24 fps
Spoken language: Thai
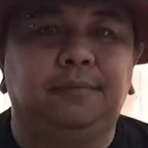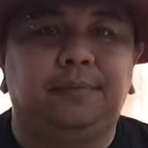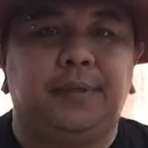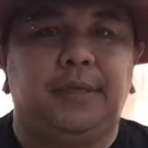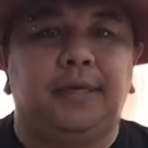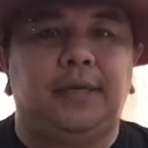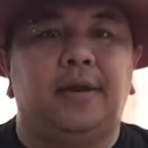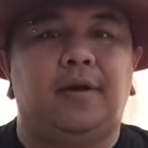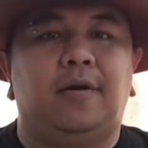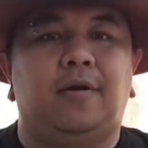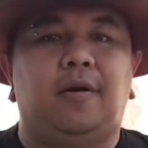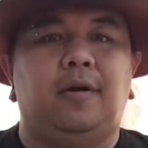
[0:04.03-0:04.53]

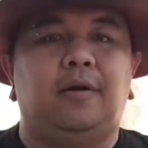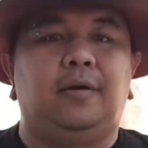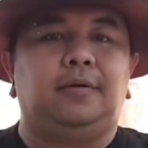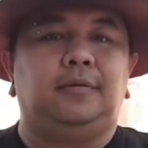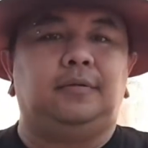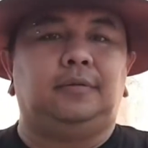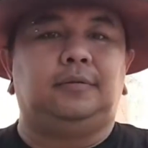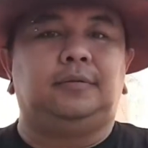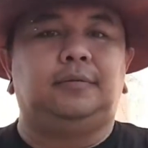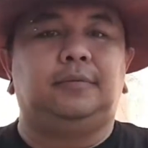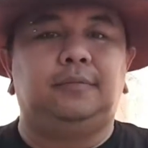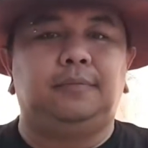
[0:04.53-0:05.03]
พี่น้อง
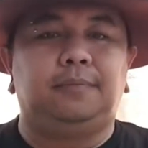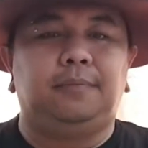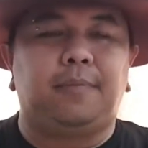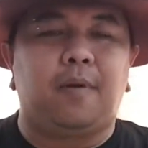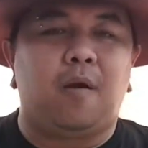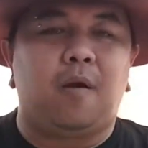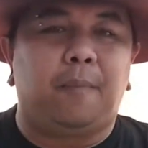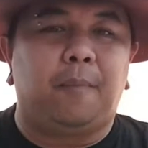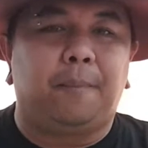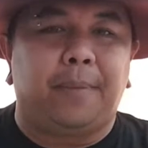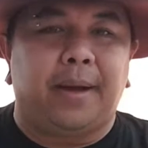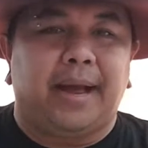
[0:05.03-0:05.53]
ป้
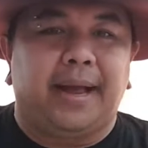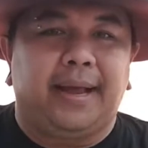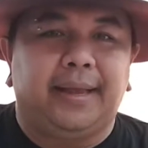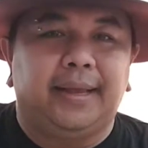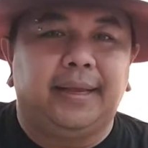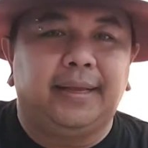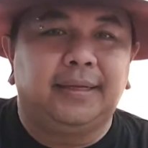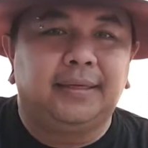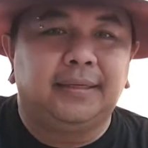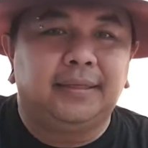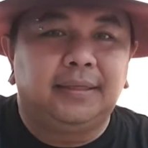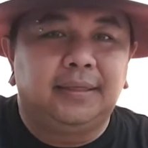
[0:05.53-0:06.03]
องไป
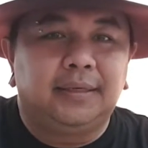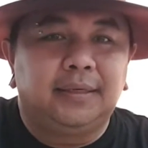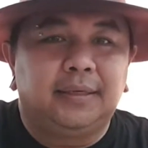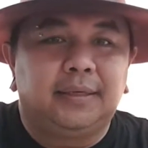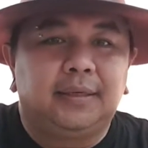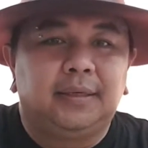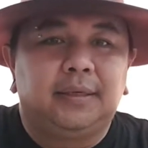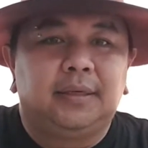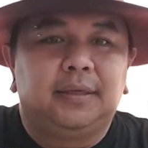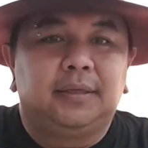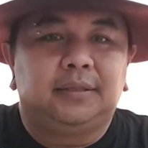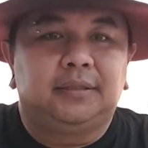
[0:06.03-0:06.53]

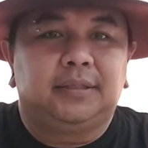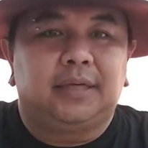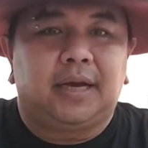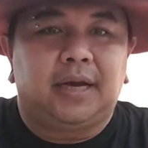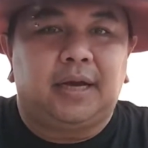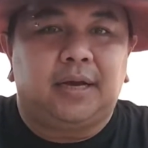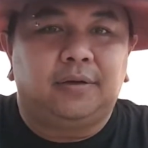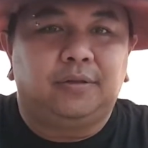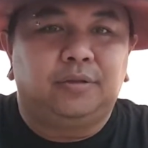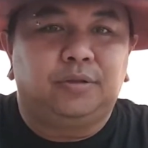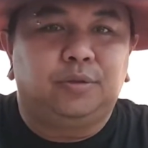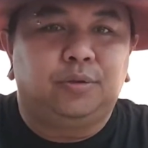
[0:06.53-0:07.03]
ชา
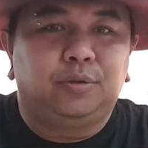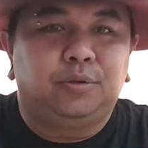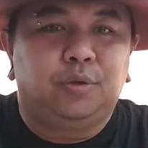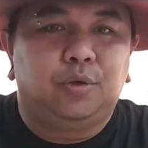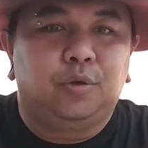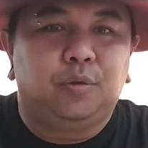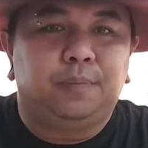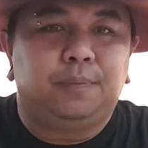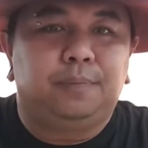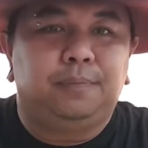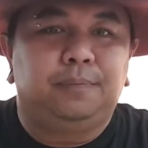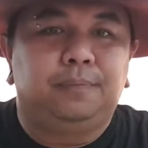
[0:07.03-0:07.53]
ว
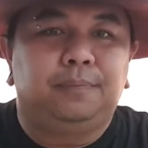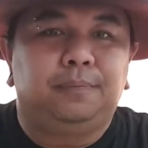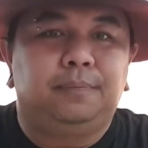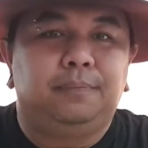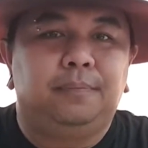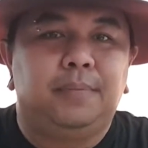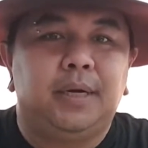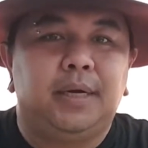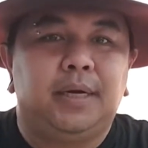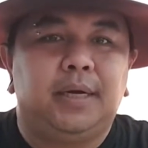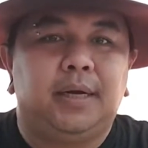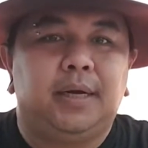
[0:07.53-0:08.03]
YouTube
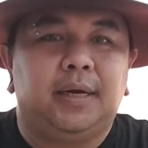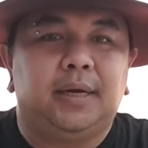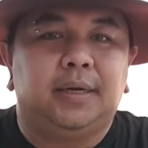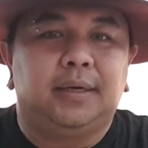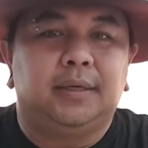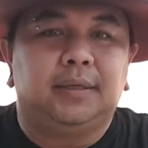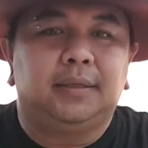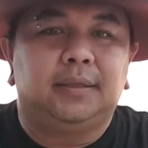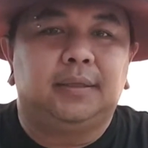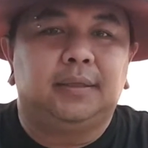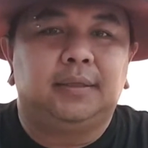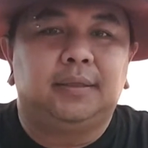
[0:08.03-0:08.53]
เบอร์
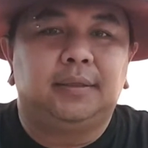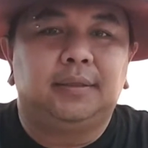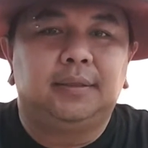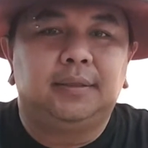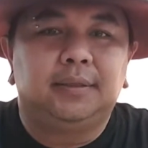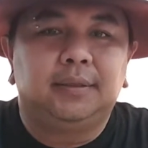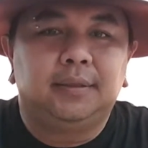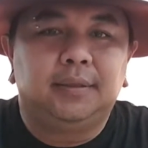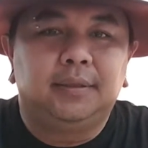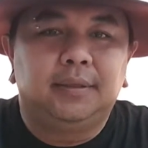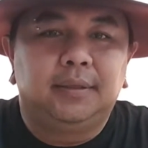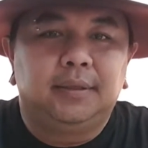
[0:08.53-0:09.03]

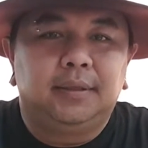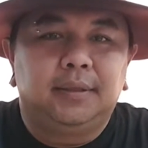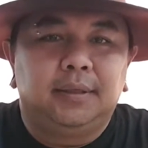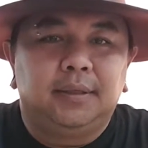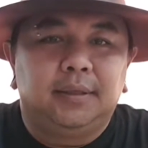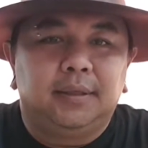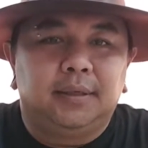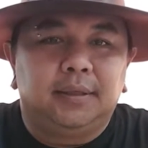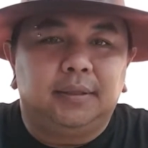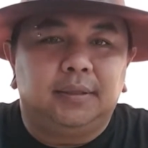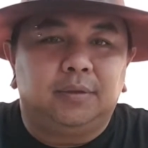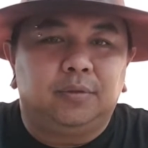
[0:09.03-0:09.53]

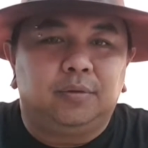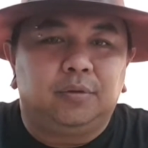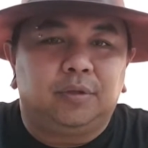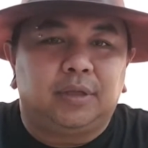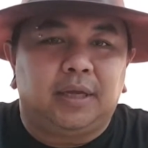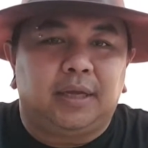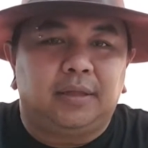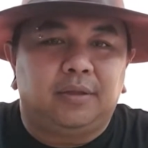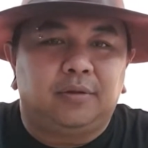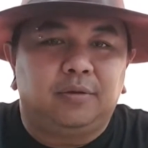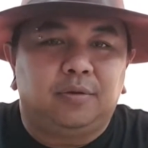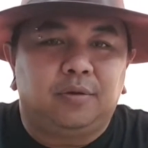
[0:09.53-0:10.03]
ทุกทุก
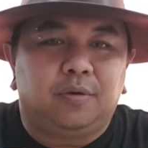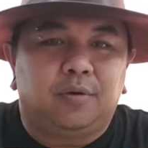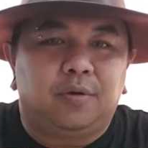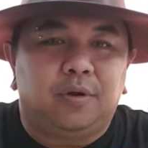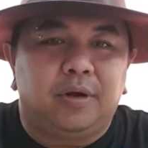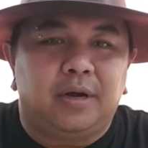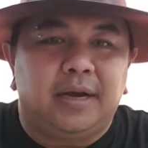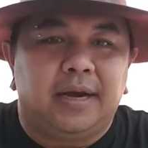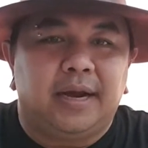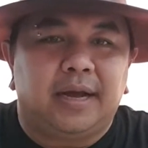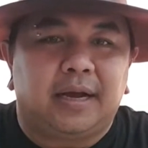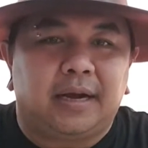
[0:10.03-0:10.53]
ท่าน ทุกทุกค
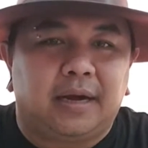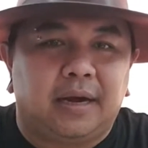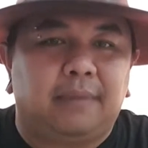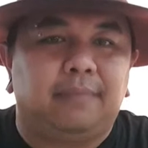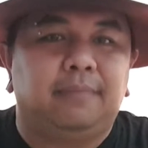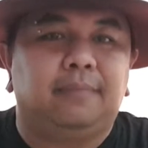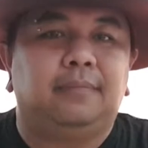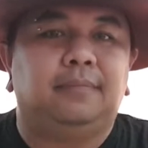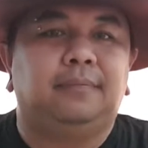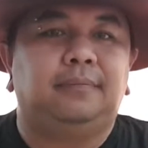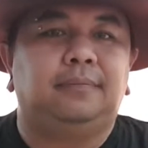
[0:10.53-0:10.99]
นนะครับ